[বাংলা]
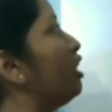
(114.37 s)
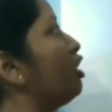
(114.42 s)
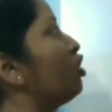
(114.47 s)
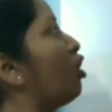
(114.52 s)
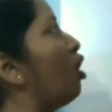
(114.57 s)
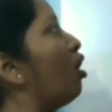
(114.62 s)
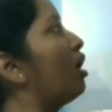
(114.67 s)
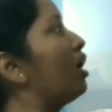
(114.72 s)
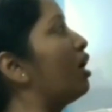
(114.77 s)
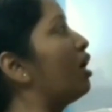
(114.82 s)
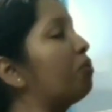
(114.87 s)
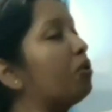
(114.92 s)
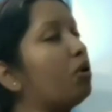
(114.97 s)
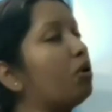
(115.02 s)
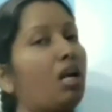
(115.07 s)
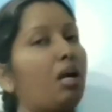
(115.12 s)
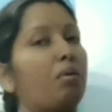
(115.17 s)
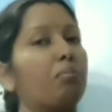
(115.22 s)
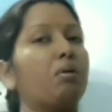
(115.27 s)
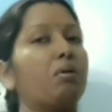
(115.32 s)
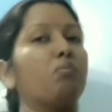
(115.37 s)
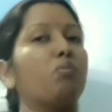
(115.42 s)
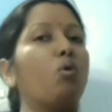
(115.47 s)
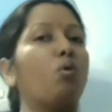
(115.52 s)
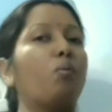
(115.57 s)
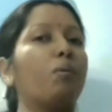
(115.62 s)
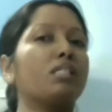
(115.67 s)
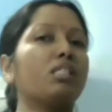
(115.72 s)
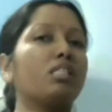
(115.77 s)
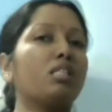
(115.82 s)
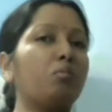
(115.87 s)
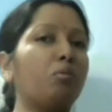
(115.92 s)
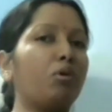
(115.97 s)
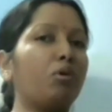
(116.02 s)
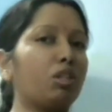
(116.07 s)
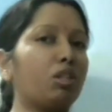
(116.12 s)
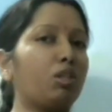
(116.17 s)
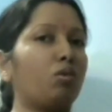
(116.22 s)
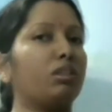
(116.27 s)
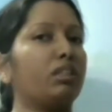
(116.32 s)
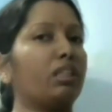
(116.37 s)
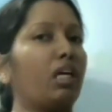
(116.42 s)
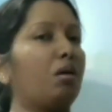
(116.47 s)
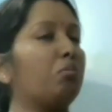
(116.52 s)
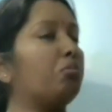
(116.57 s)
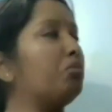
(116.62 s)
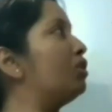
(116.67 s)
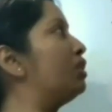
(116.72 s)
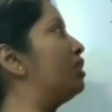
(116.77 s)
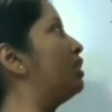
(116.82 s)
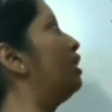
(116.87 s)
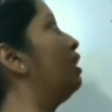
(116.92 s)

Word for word: সংক্ষেপ করে আমরা মৌমাছি বলতো যা বুঝি